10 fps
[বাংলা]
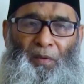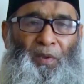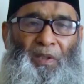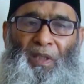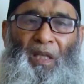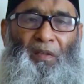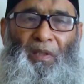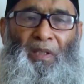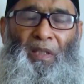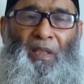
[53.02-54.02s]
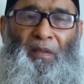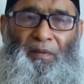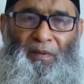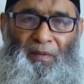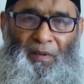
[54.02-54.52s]
সত্যিকার অর্থে
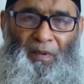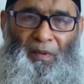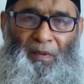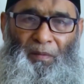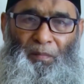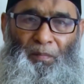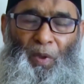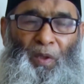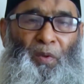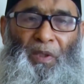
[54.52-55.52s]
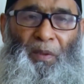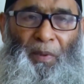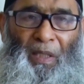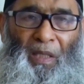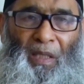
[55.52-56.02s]
বড় হতে
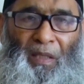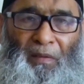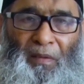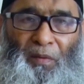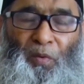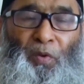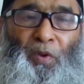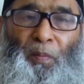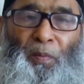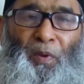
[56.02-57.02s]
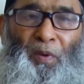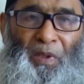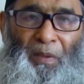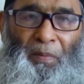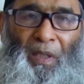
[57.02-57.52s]
পারে না গুরুত্বপূর্ণ
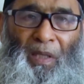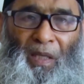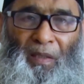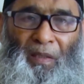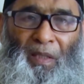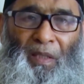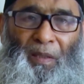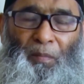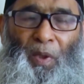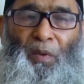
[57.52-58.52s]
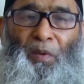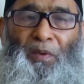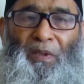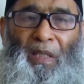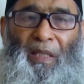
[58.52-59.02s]
হতে পারে না বরং
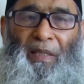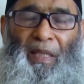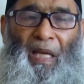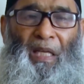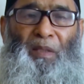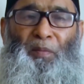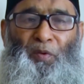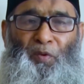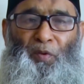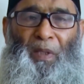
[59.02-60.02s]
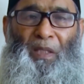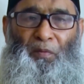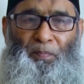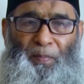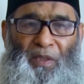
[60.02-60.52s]
যারা ত্যাগ এবং কুরবানি
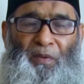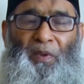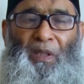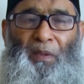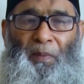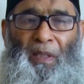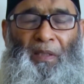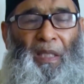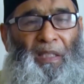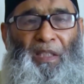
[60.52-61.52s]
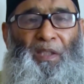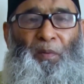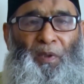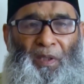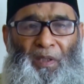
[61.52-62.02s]
পেশ করতে পারে তাদের
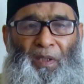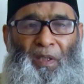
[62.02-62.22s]
জীবনে